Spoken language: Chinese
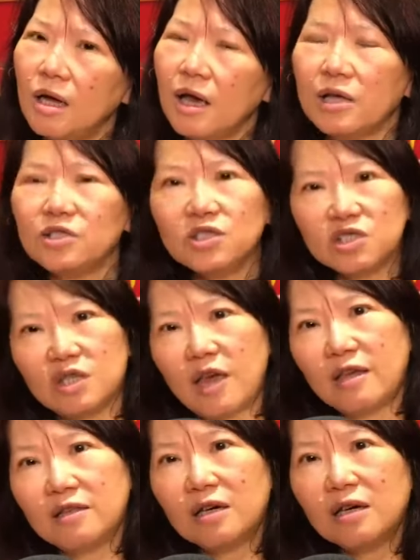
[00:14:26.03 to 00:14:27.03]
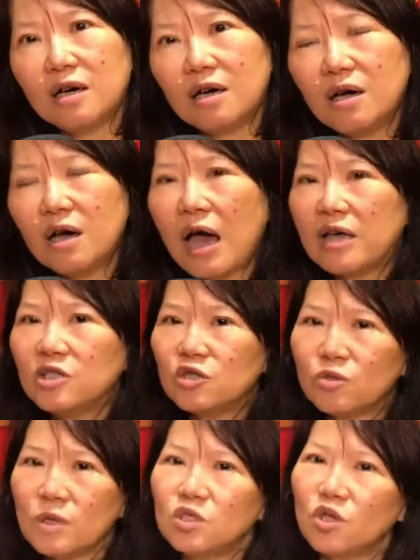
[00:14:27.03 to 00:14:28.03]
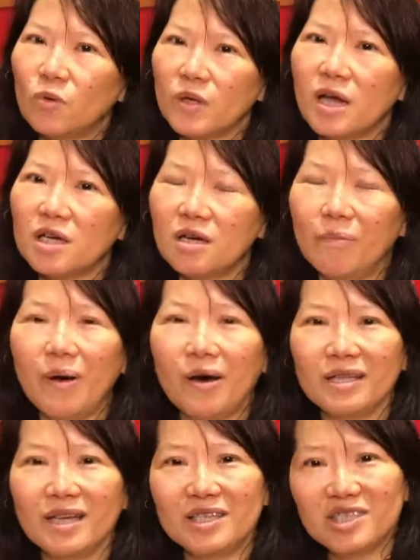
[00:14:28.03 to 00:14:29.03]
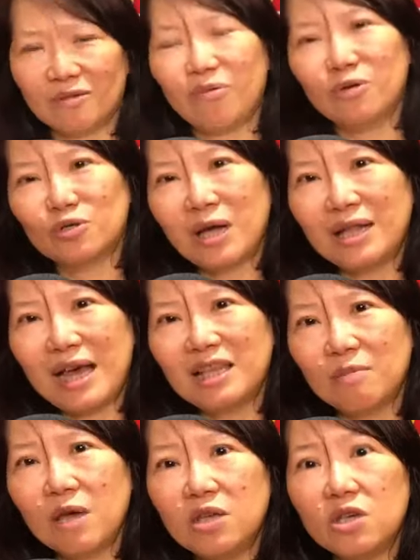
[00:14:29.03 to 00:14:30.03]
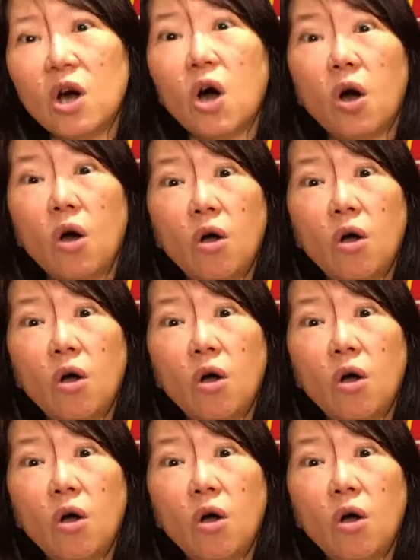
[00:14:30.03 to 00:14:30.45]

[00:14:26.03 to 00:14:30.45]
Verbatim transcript: 还是谁呢？还是说中央日报的食谱专栏里面有？